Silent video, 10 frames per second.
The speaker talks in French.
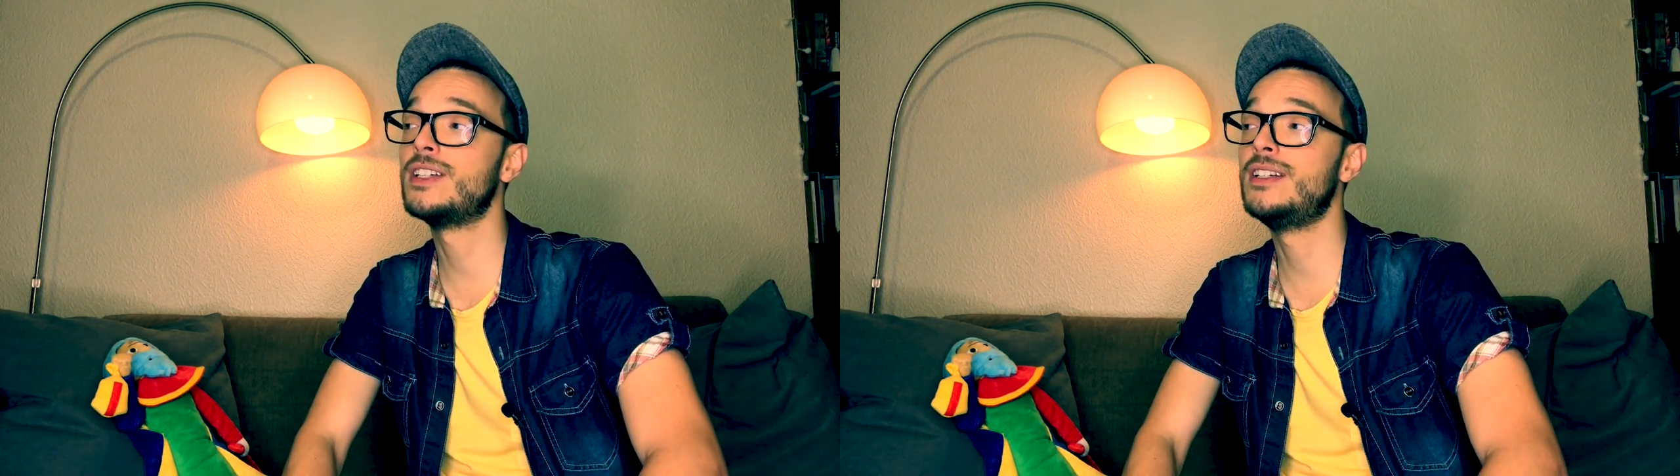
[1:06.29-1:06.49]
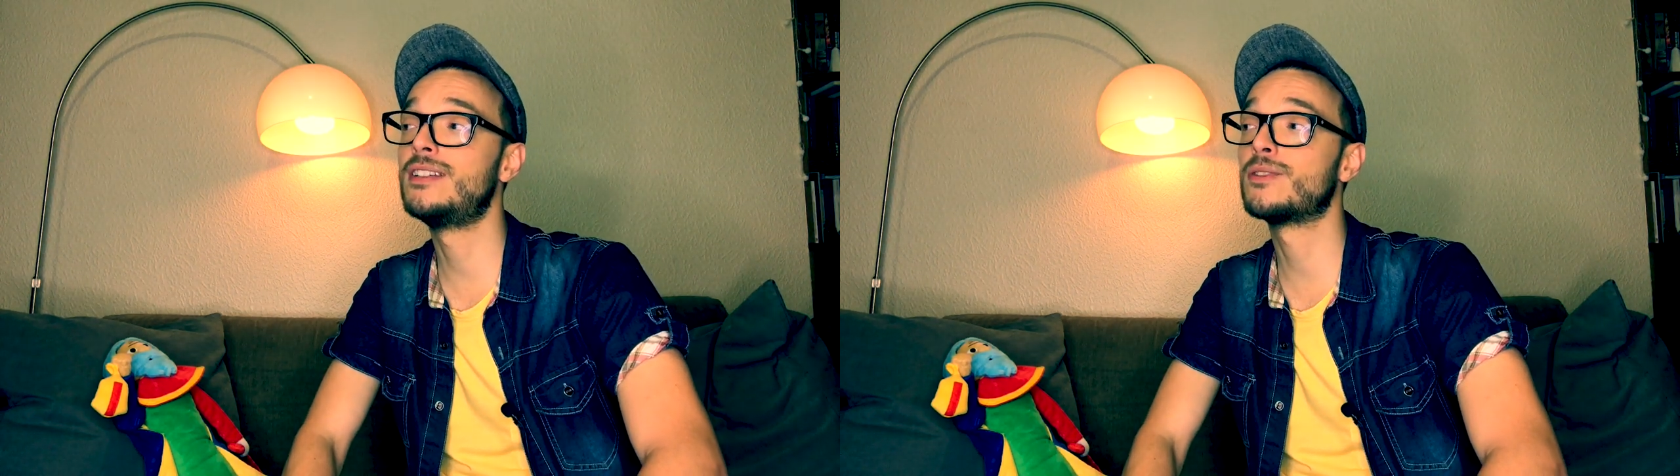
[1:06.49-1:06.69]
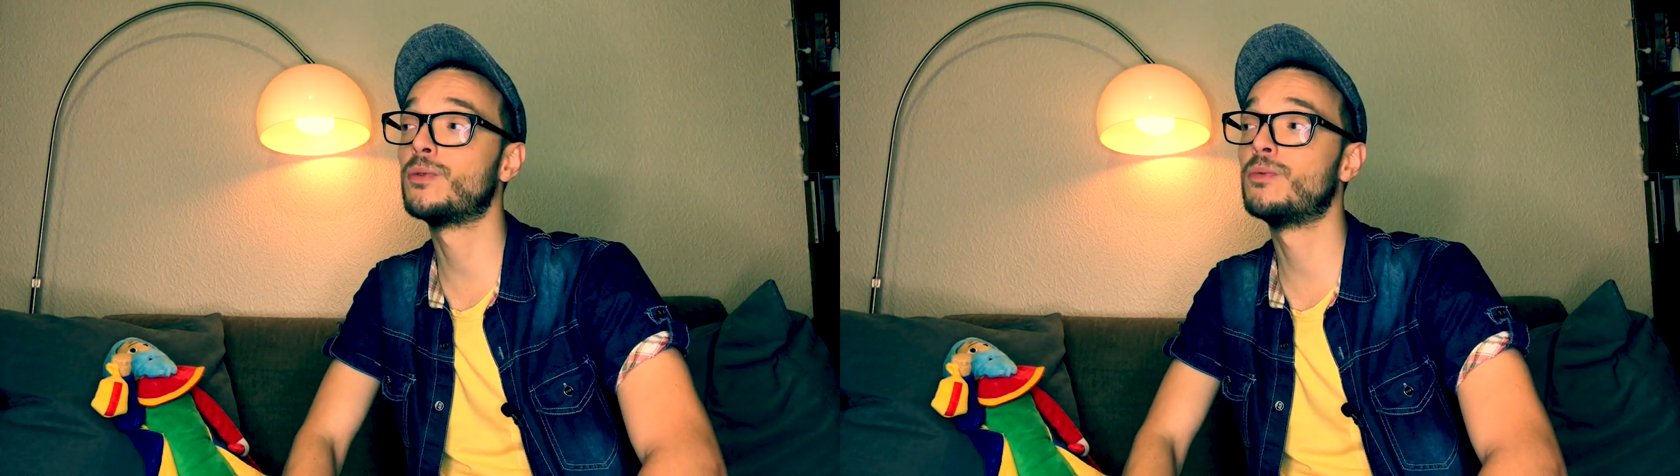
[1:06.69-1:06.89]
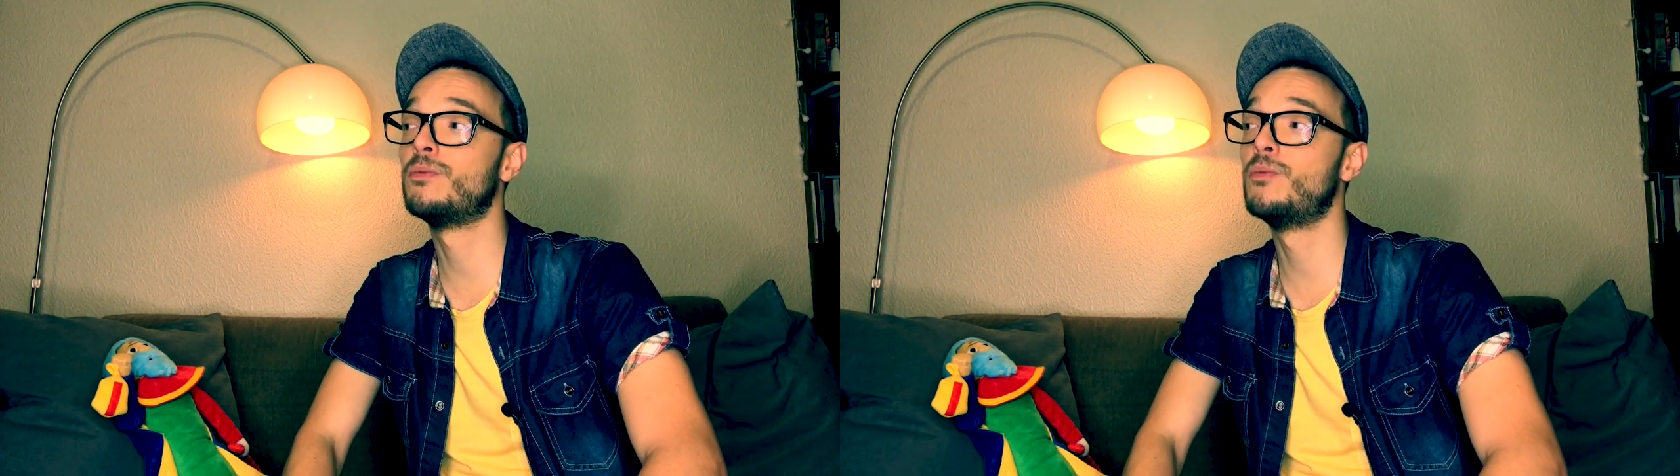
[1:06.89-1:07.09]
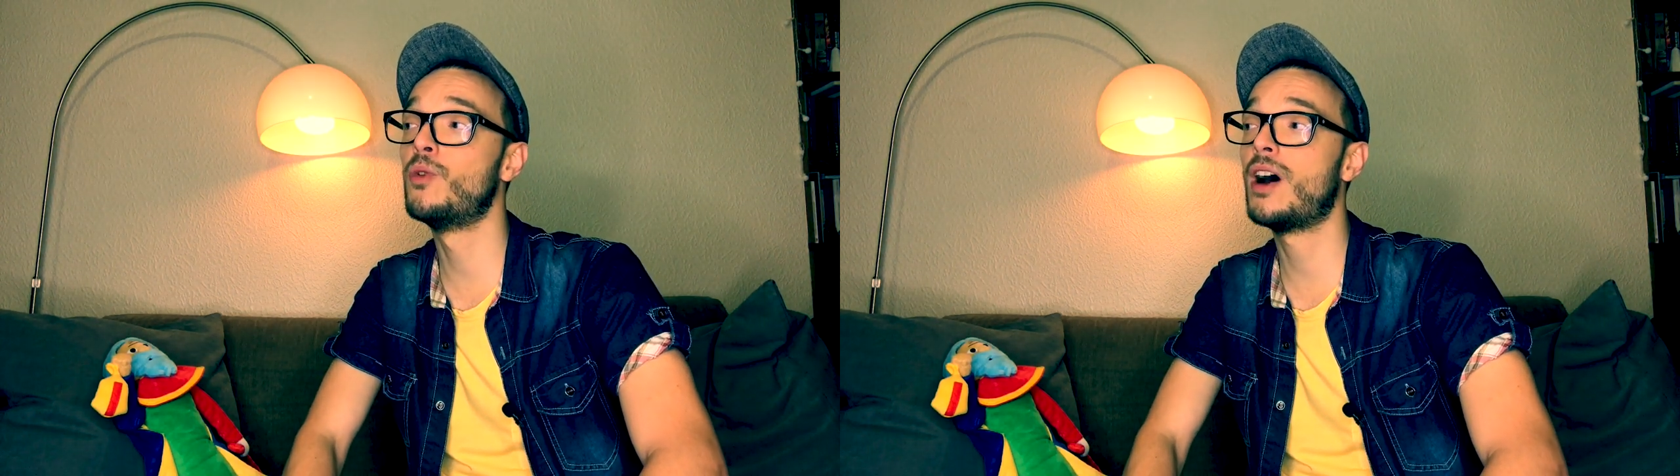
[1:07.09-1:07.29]
Ils sont
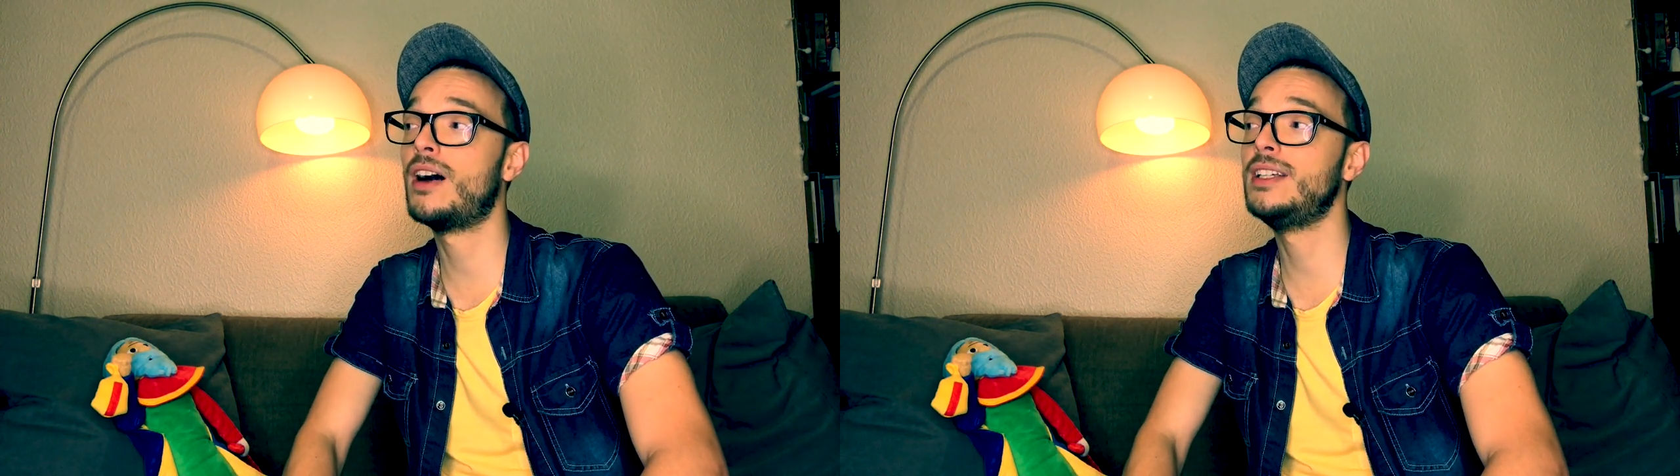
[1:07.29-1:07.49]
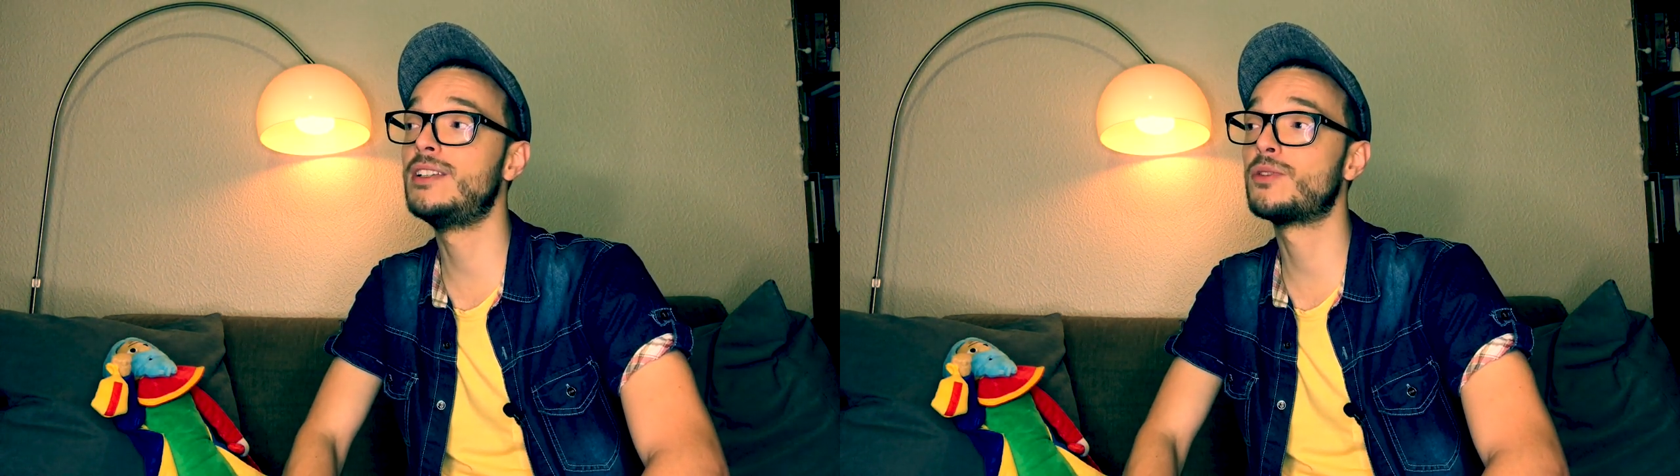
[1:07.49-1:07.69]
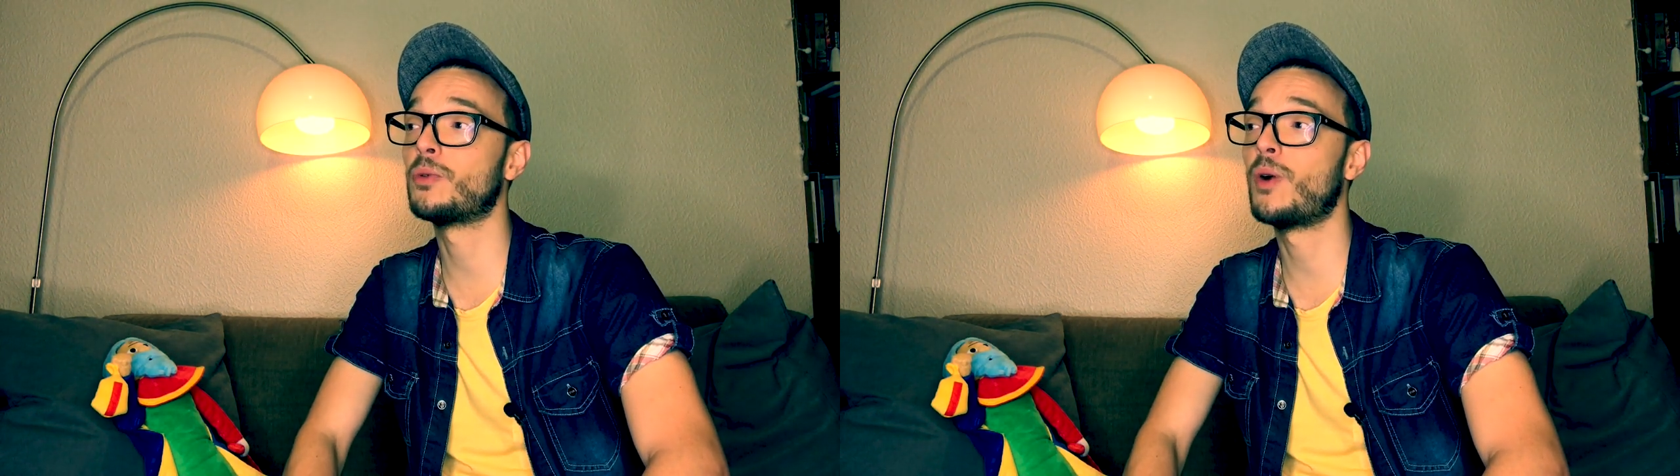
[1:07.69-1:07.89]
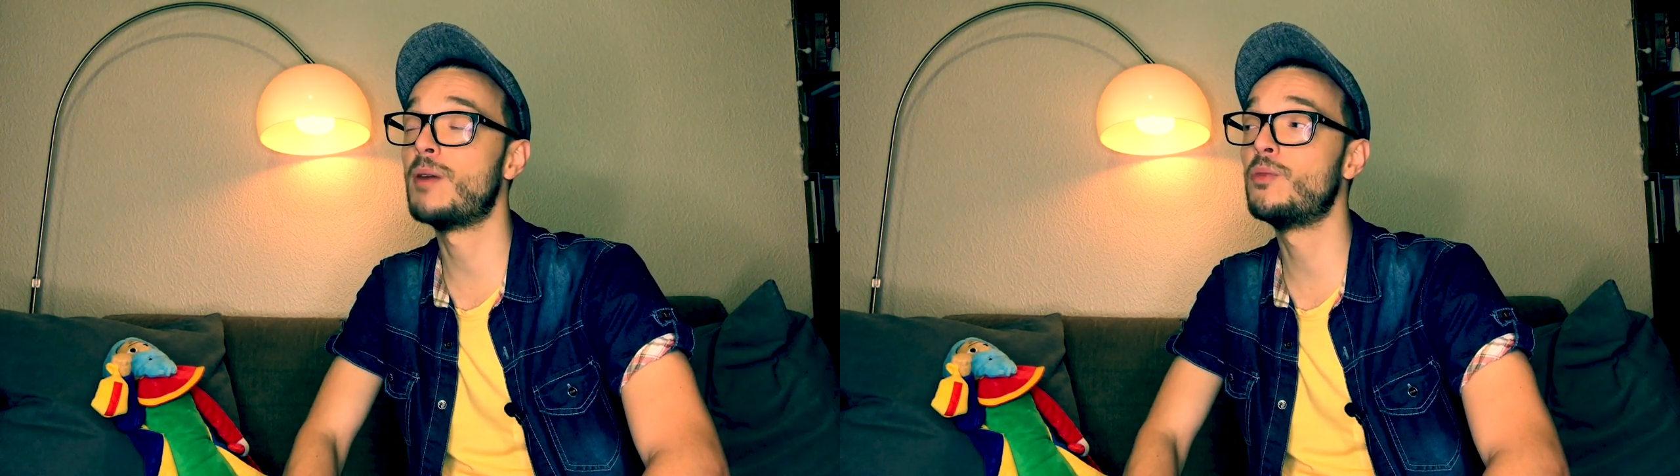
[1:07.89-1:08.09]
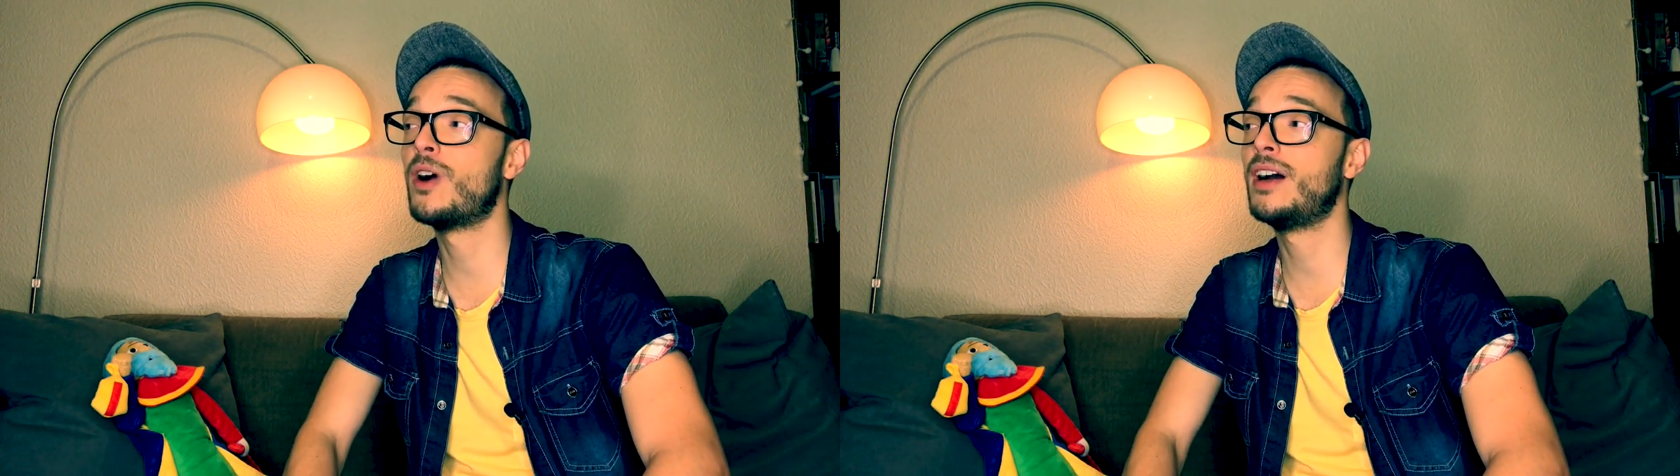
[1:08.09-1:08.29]
moi, ils sont à
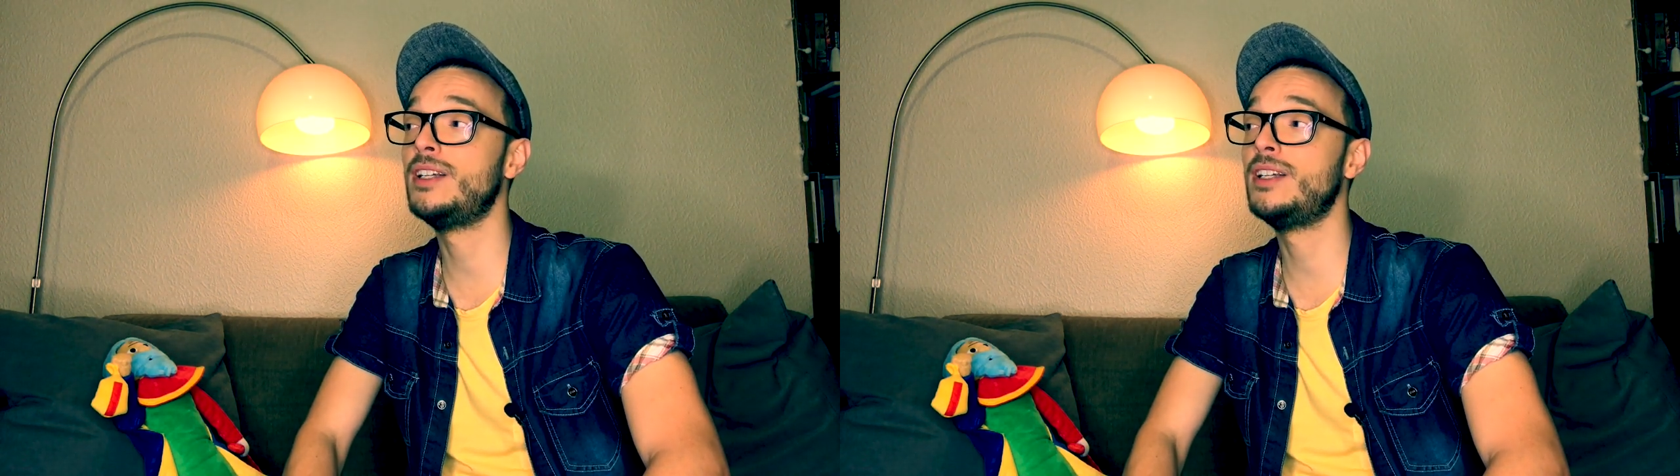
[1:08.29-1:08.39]
moi,